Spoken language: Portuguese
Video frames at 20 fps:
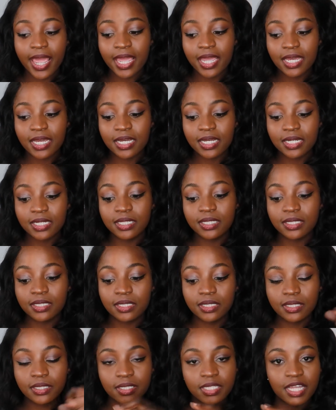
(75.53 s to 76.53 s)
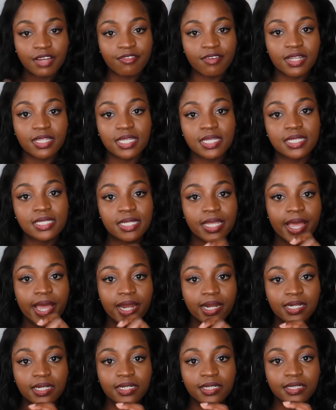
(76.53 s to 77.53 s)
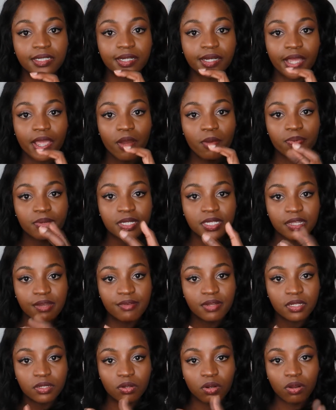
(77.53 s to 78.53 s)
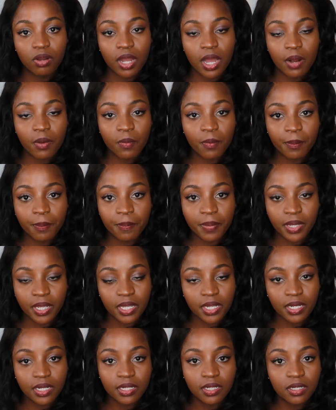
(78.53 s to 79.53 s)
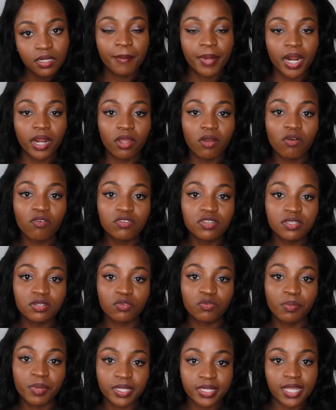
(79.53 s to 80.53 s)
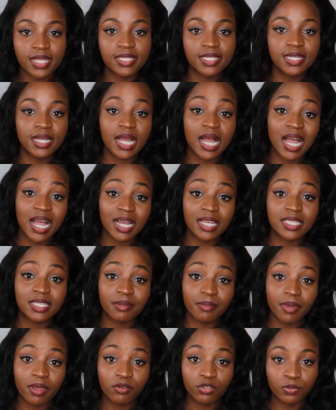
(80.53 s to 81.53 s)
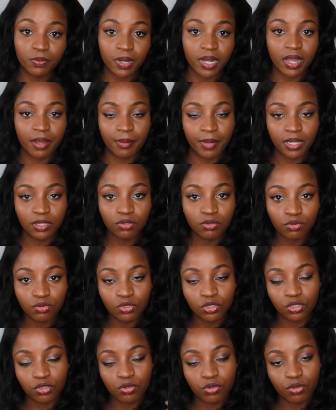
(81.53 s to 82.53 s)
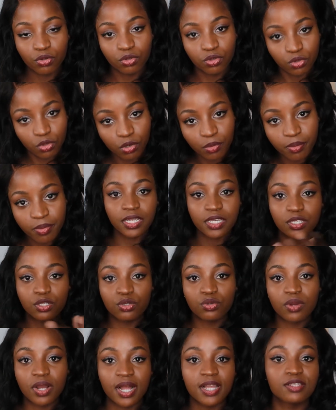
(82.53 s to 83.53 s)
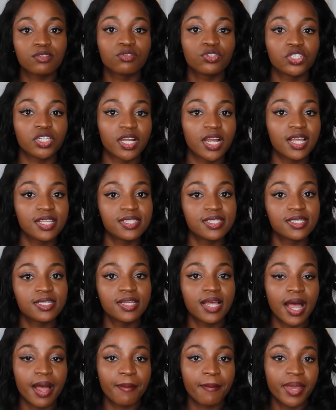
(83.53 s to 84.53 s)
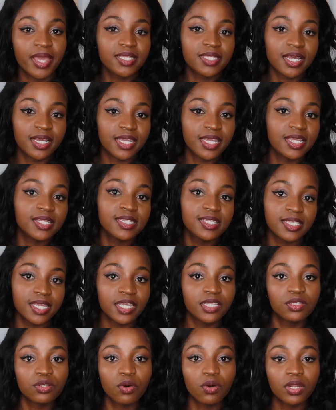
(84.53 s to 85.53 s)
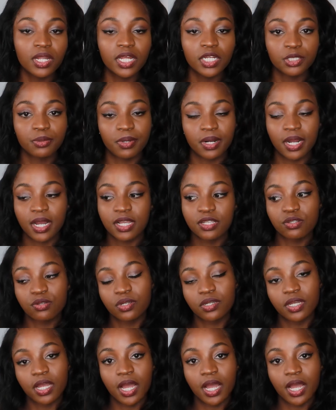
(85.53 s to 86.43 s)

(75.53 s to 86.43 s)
em que estava a dizer que eu precisava de colocar um PIN para que eu começasse a receber os pagamentos do YouTube. Isso caso chegasse à meta que é de 100 dólares para caso